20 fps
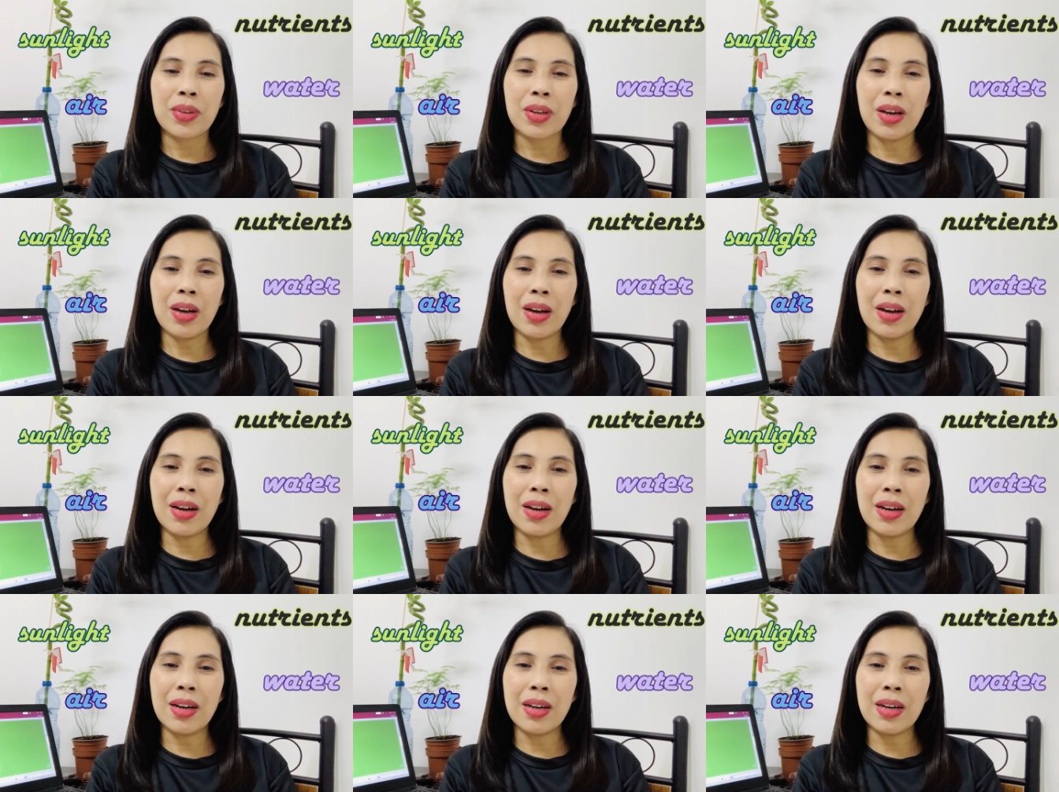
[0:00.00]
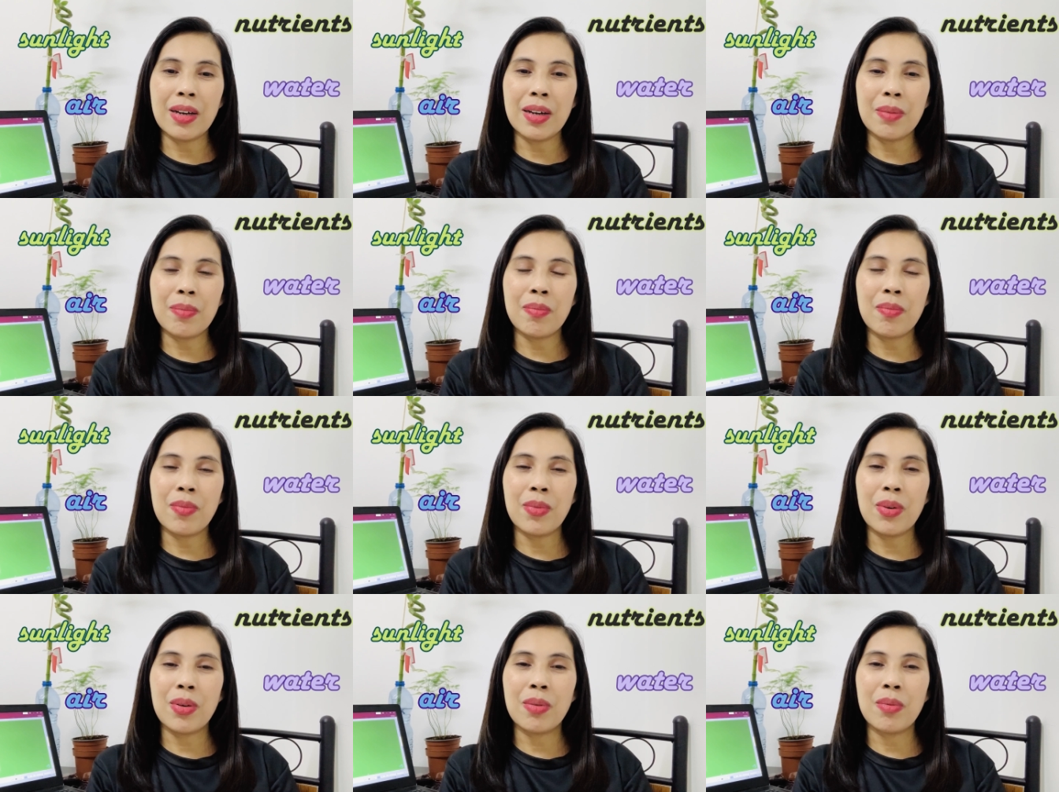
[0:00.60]
Uh,
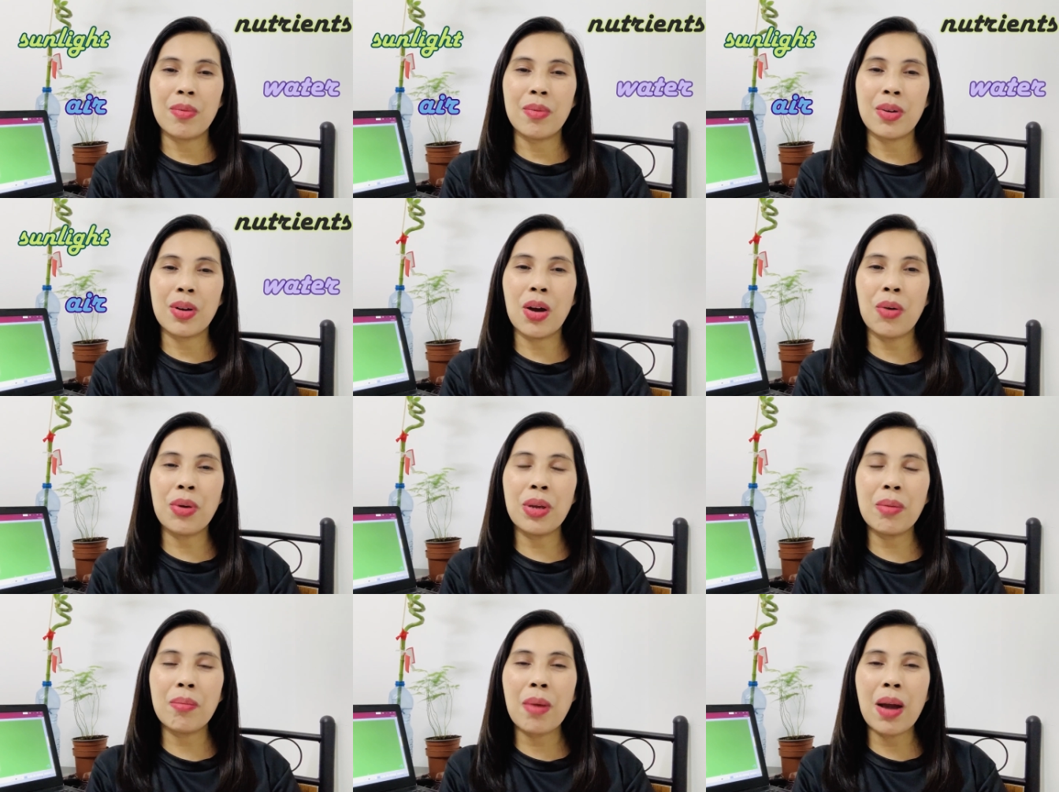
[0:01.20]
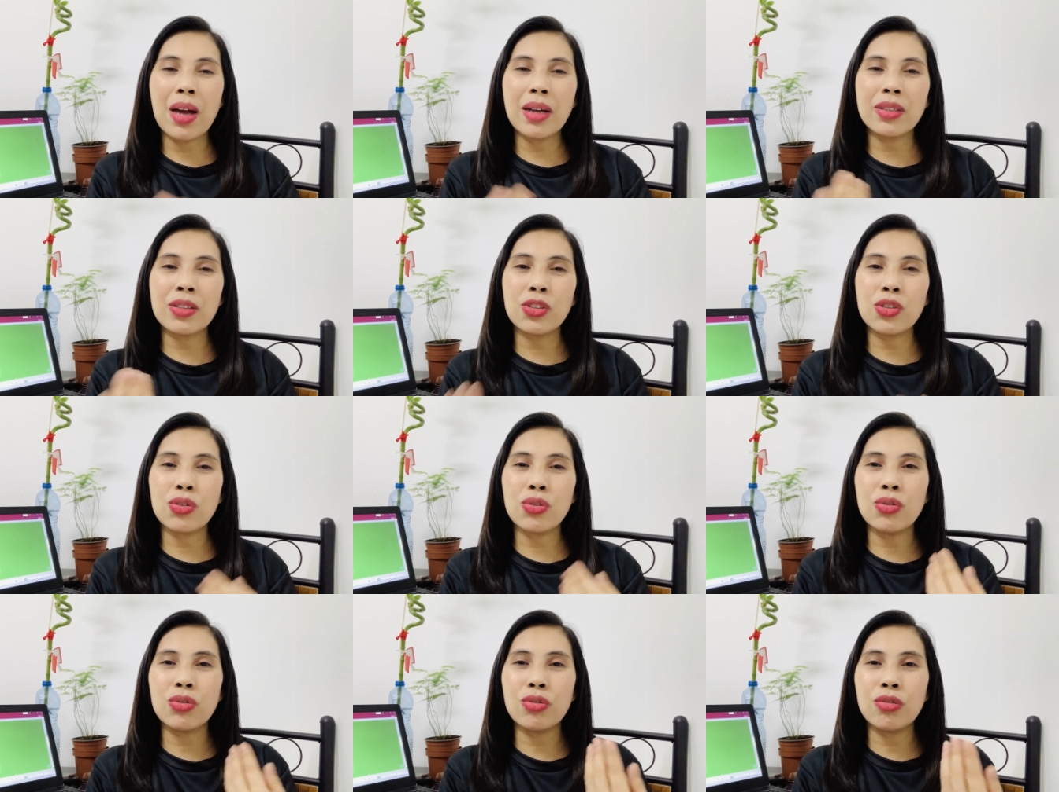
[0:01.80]
going back
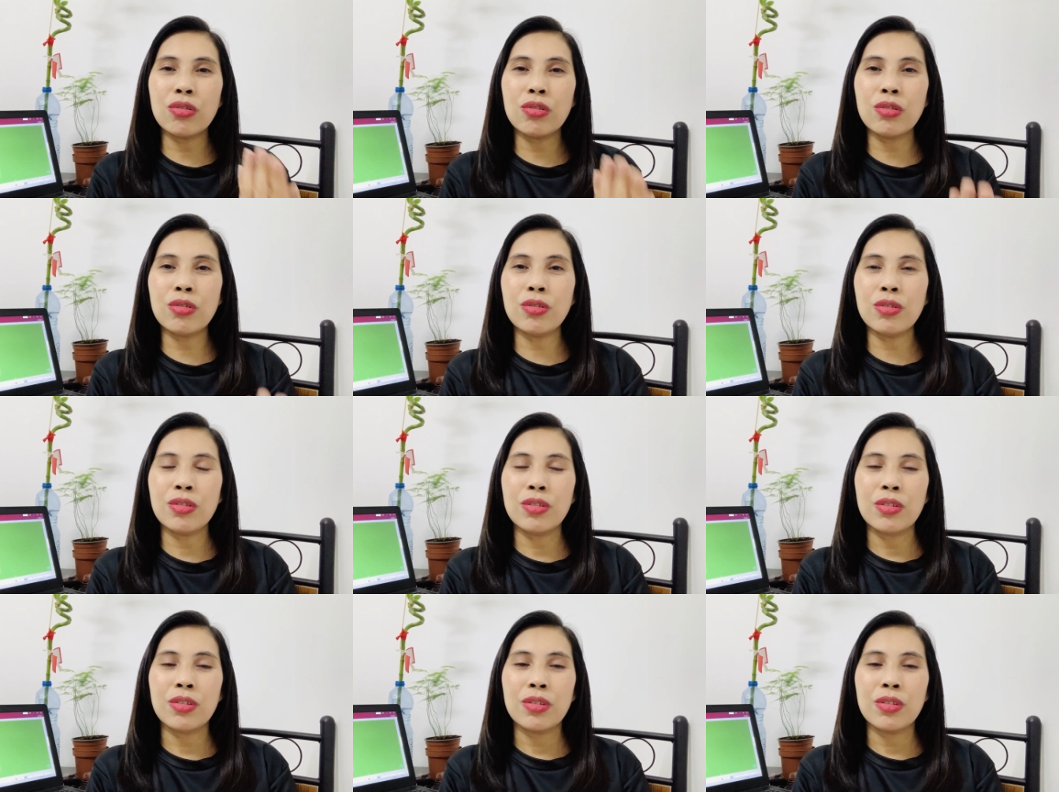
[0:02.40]
to